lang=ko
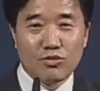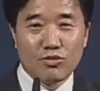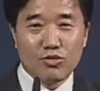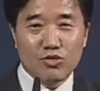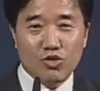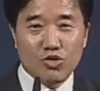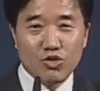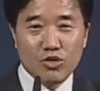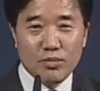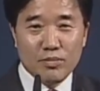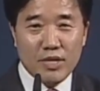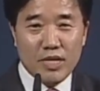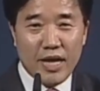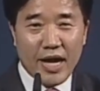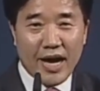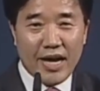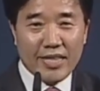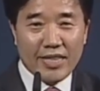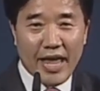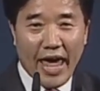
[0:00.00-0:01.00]
주님을
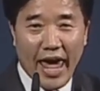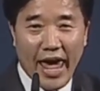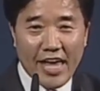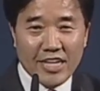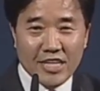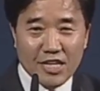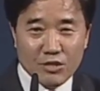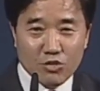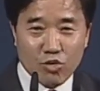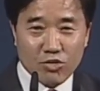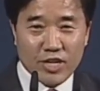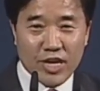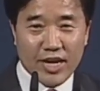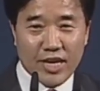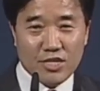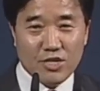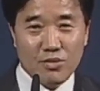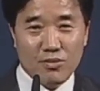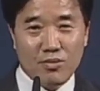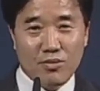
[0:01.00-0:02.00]
향한 애정도
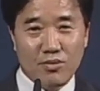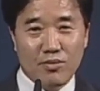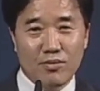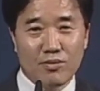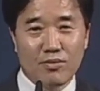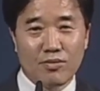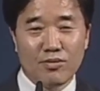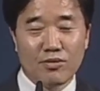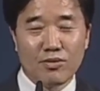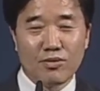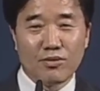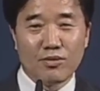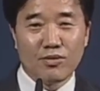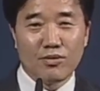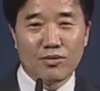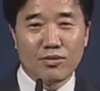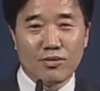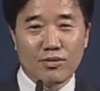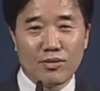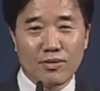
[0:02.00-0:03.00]
사라지고
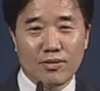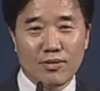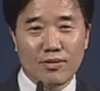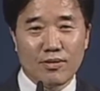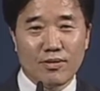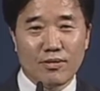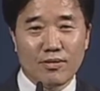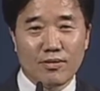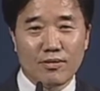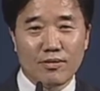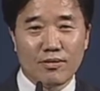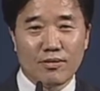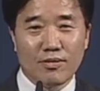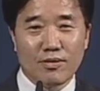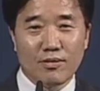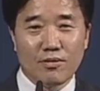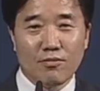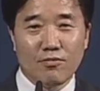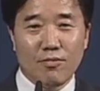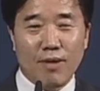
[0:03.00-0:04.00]
아,
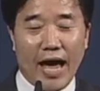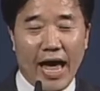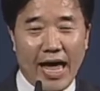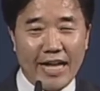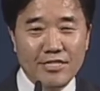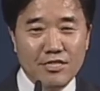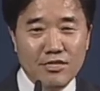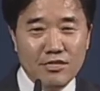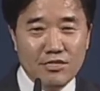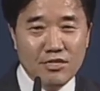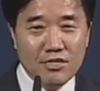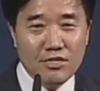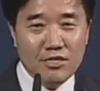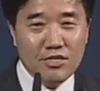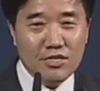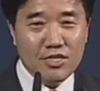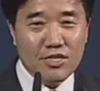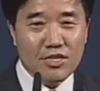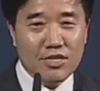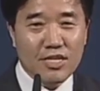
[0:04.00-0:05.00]

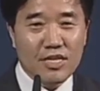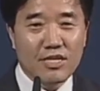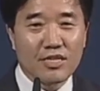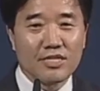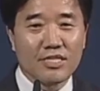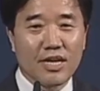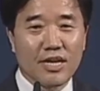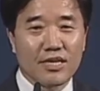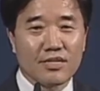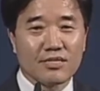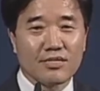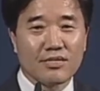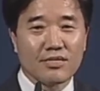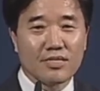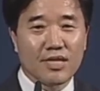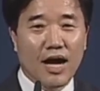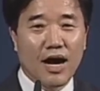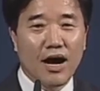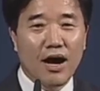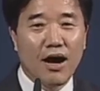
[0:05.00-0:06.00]
완전히 그 자리에서
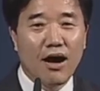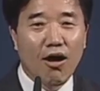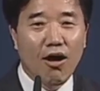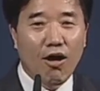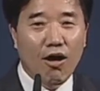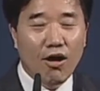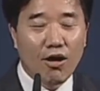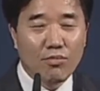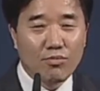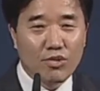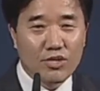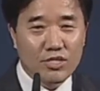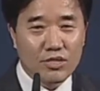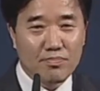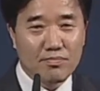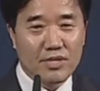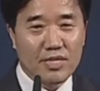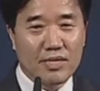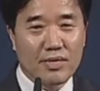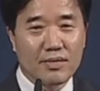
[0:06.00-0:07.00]
다
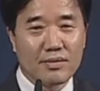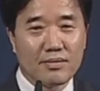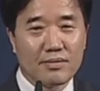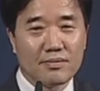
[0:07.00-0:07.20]
허물어집니다.